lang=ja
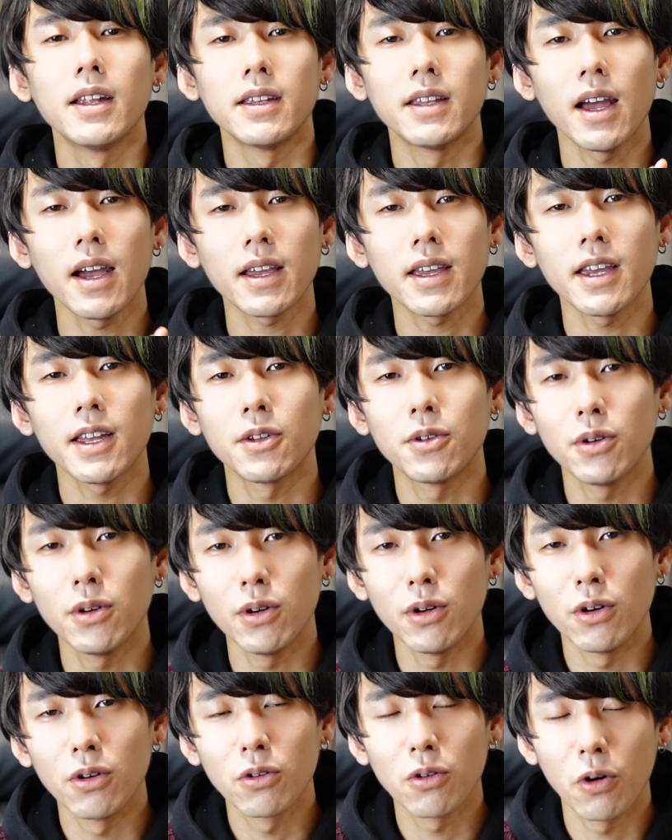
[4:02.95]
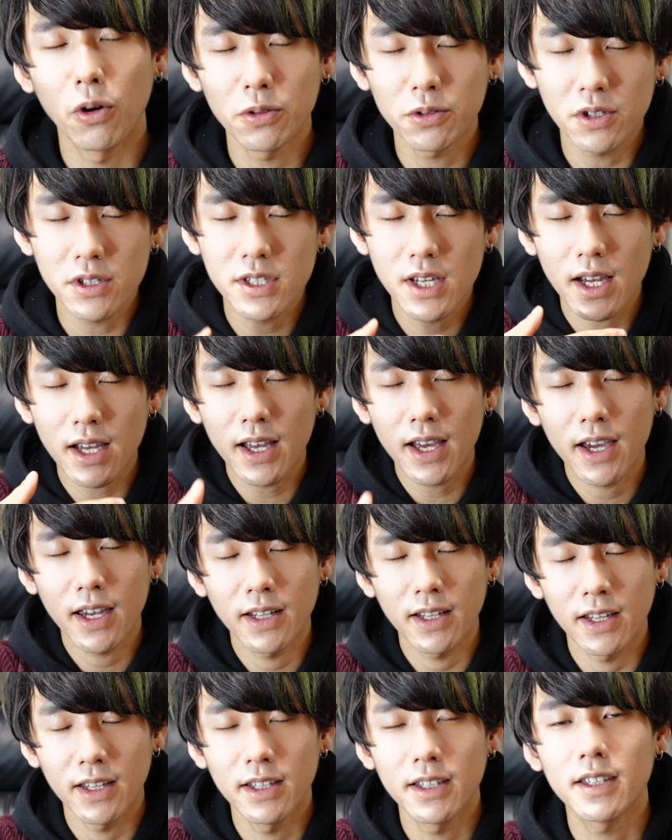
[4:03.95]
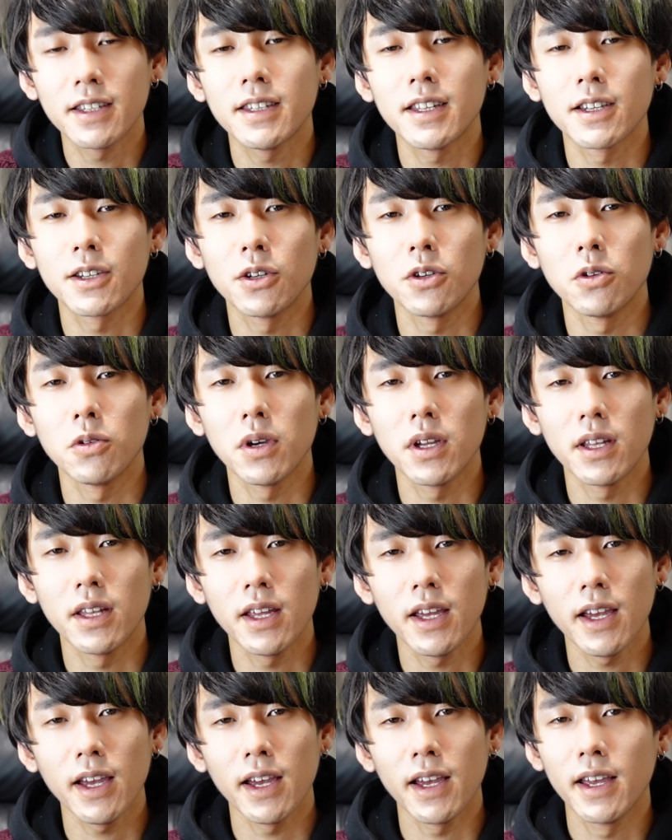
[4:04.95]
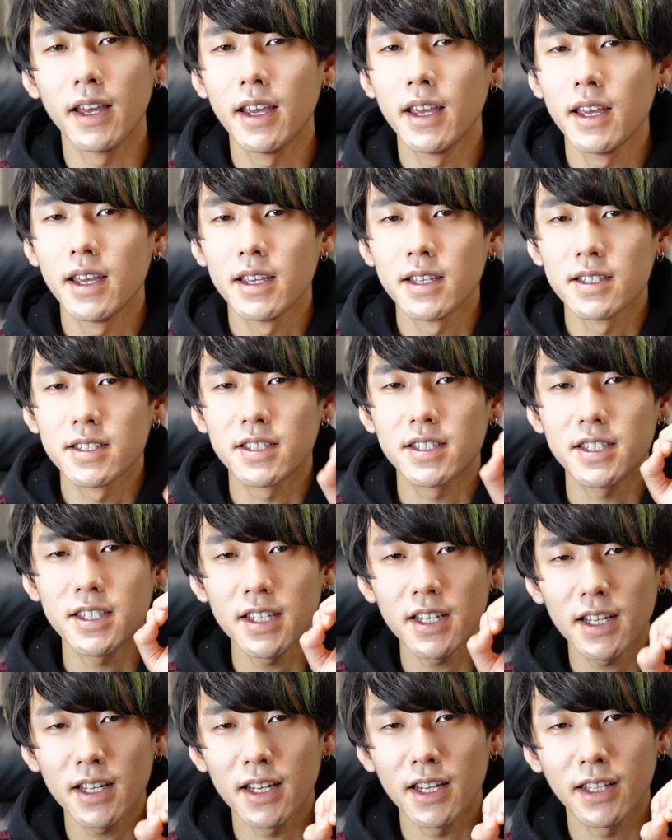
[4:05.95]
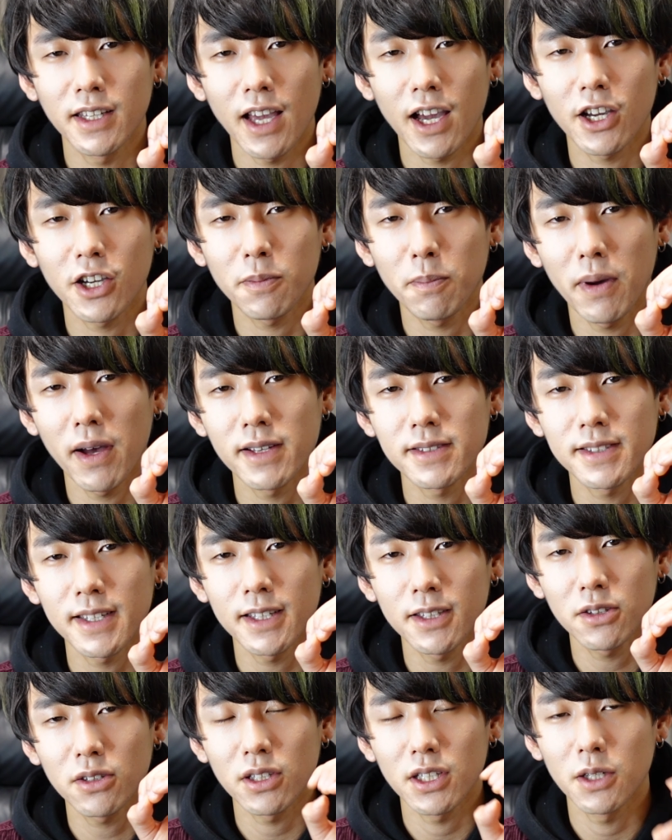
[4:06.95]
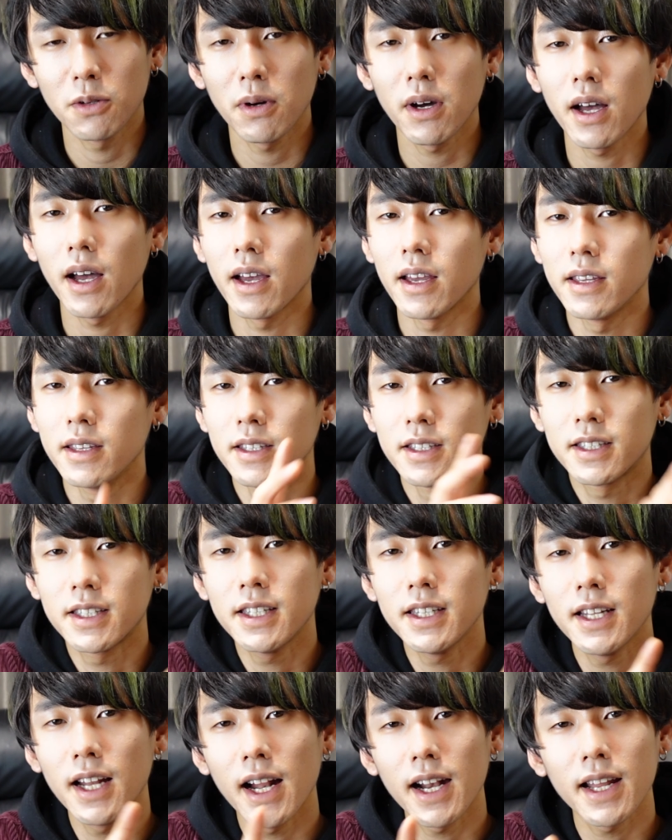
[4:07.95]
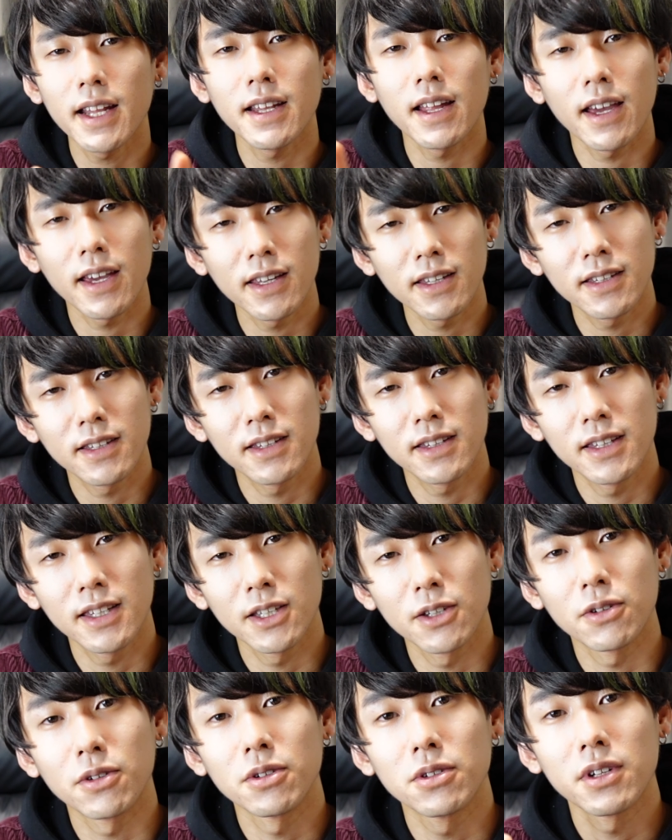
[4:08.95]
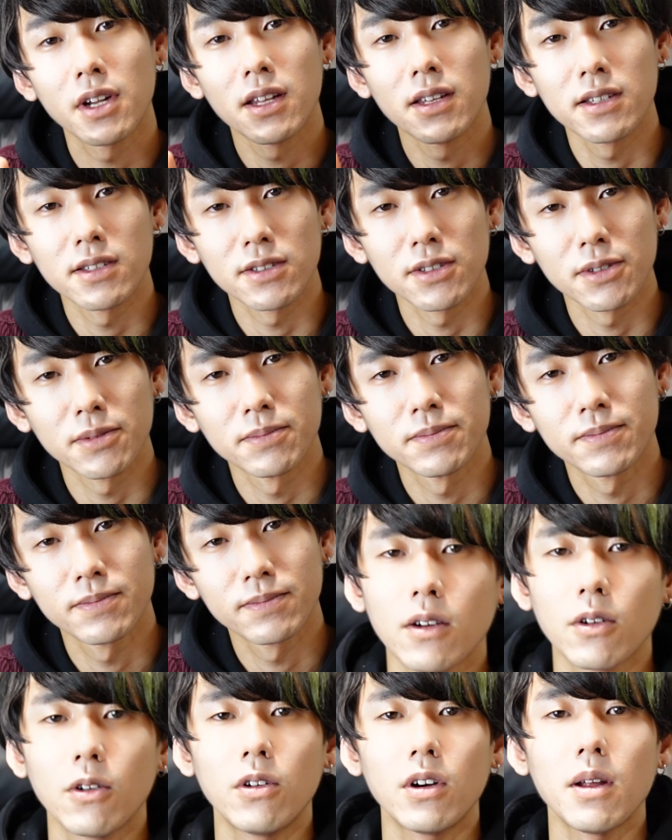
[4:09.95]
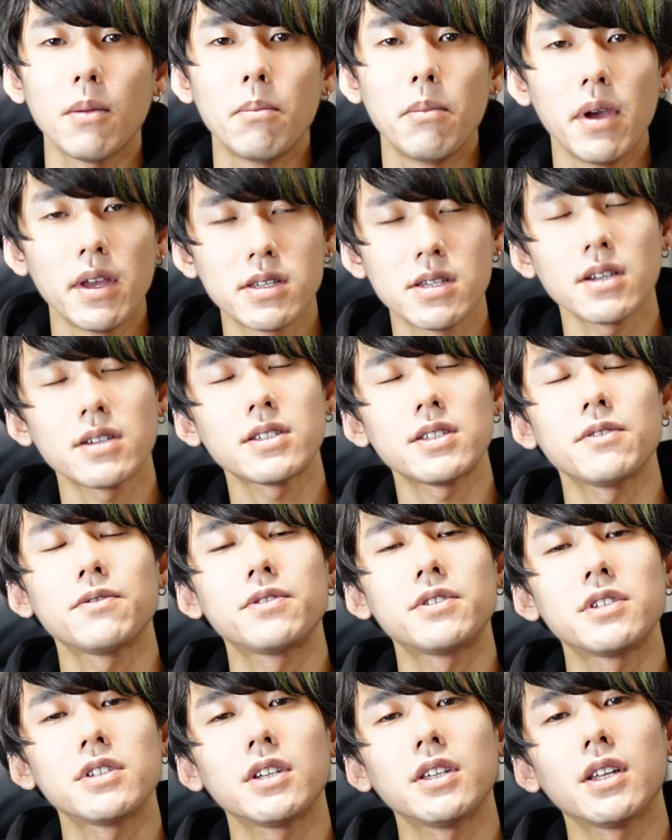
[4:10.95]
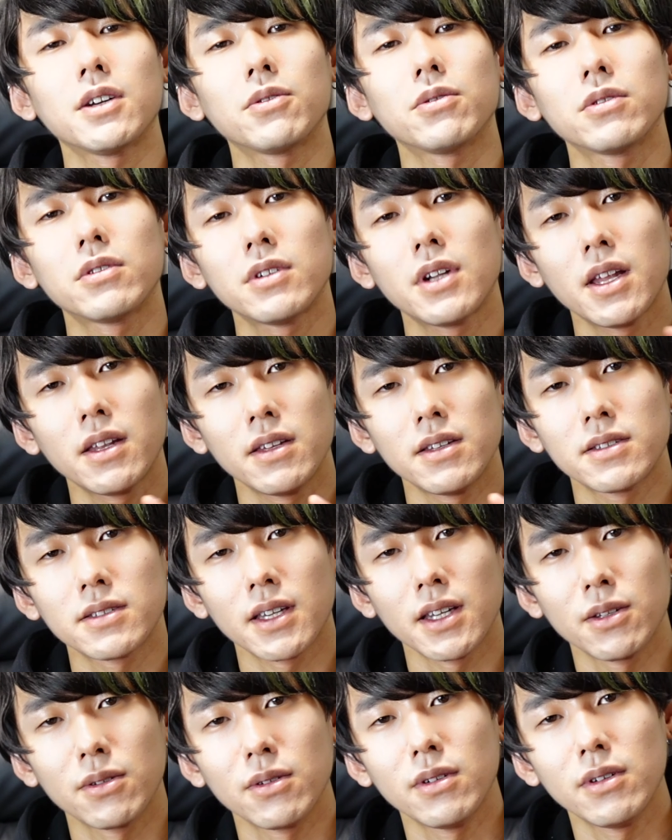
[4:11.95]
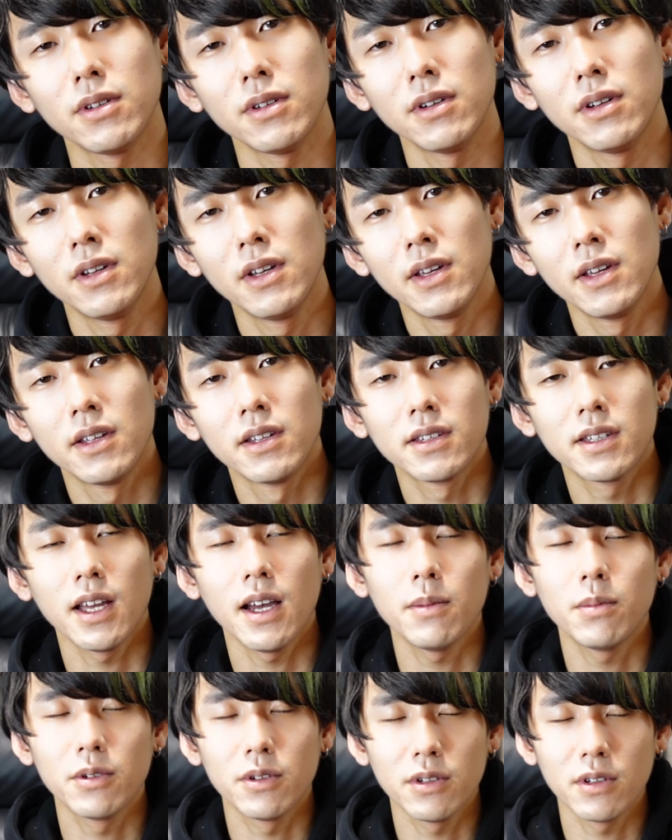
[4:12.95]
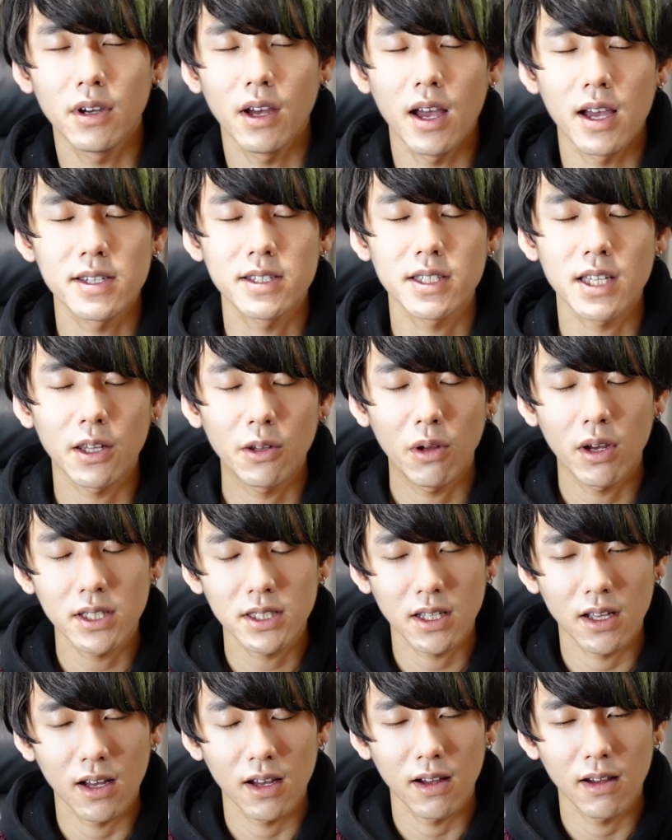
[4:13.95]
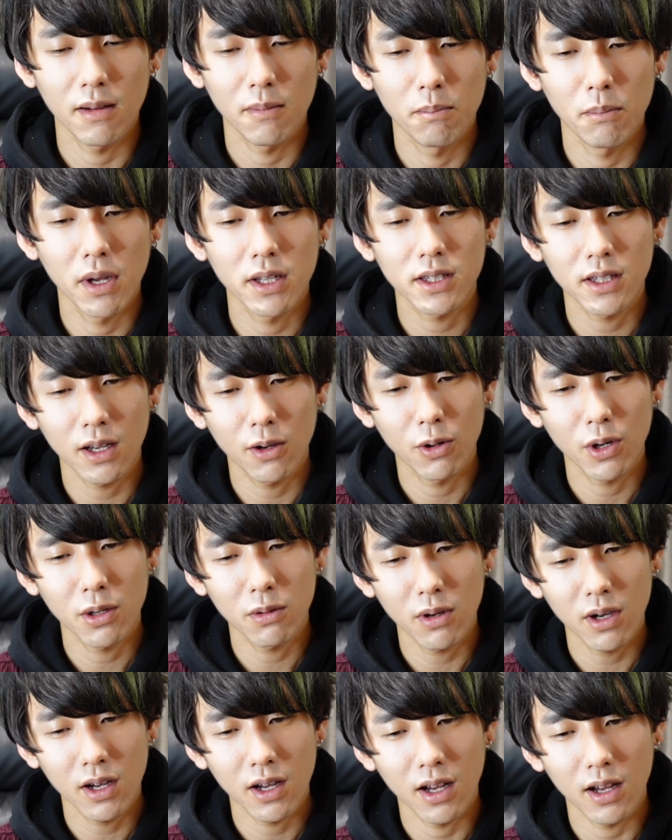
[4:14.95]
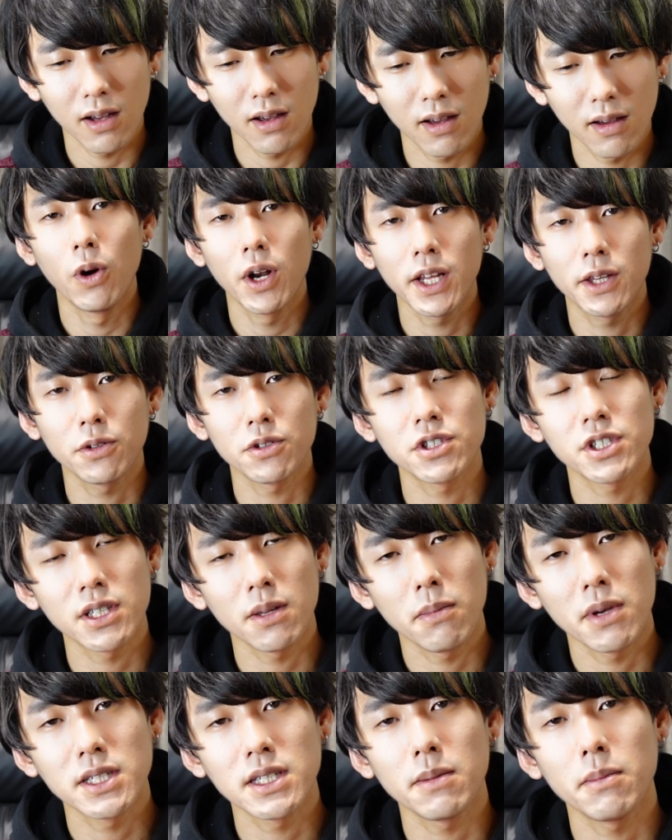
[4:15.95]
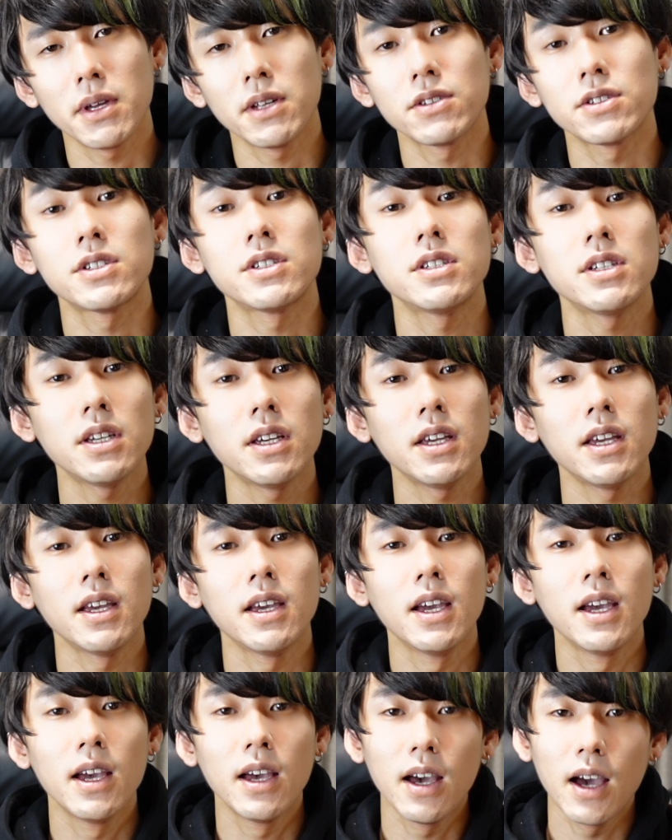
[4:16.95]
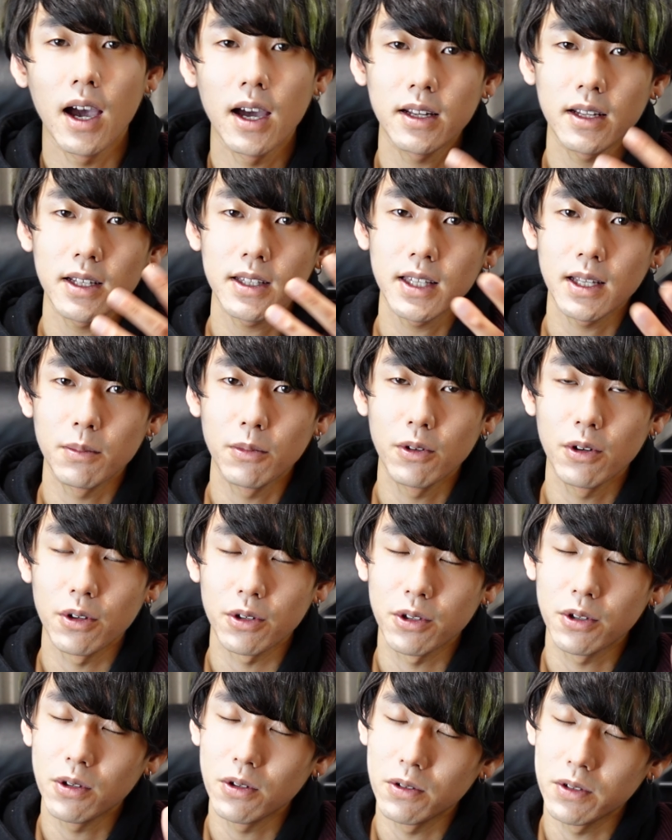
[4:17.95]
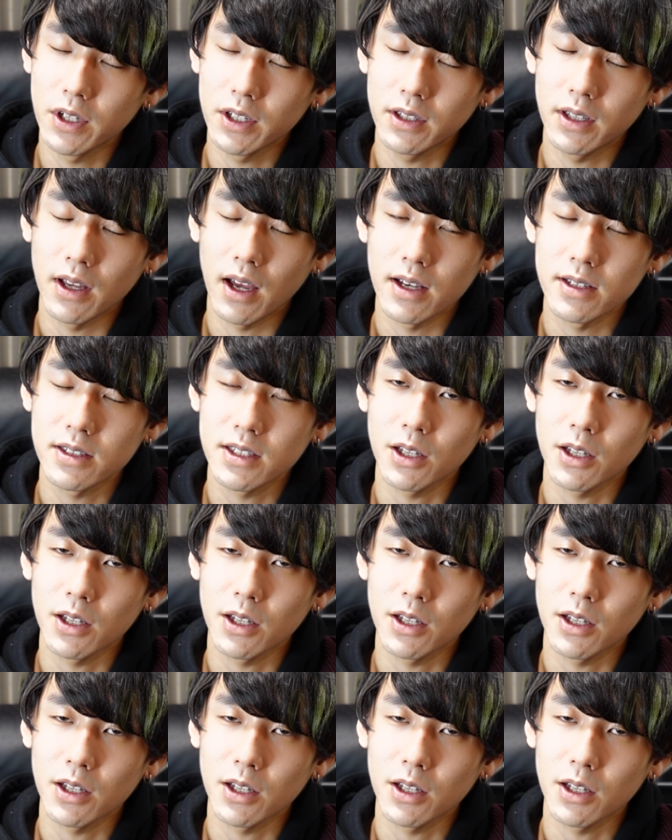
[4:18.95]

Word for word: だけど、この社会で生きていく上で、真理 100% では生きられないっていうことなんですよ。これはめちゃくちゃ不思議なことなんですけど、多分明日の朝、また俺は俺として目覚めるし、あなたも今日寝て明日